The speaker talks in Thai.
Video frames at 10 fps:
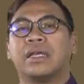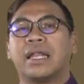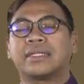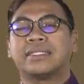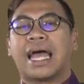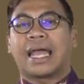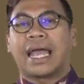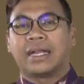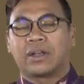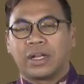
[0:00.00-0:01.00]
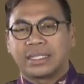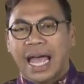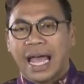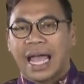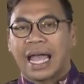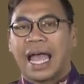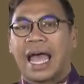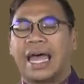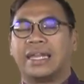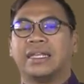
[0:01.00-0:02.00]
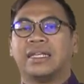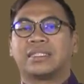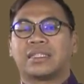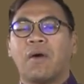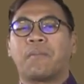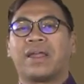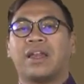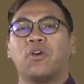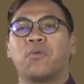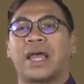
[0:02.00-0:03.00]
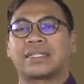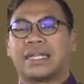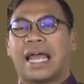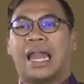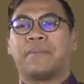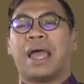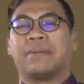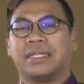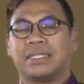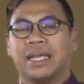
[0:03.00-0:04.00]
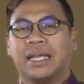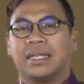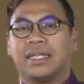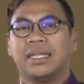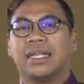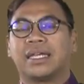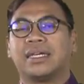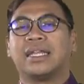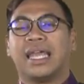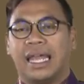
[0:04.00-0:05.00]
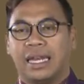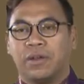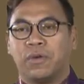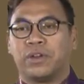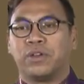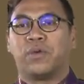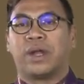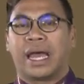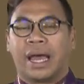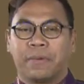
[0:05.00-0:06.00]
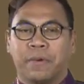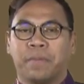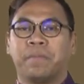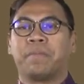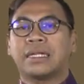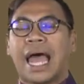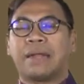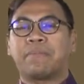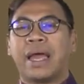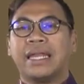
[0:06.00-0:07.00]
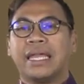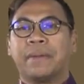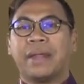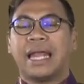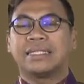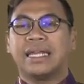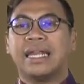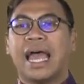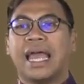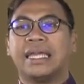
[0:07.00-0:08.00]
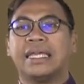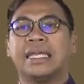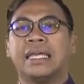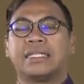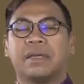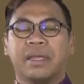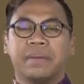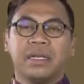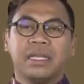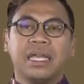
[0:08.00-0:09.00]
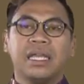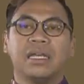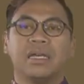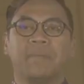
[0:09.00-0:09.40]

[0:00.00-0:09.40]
ลักษณะการก่อสร้างอาคาร ต้องเป็นรูปลักษณ์สันฐานแบบที่ที่ได้ขึ้นให้เห็นดูอยู่นะครับผมถัดไปในเขตพระหารชั้นในจะมีพื้นที่หนึ่ง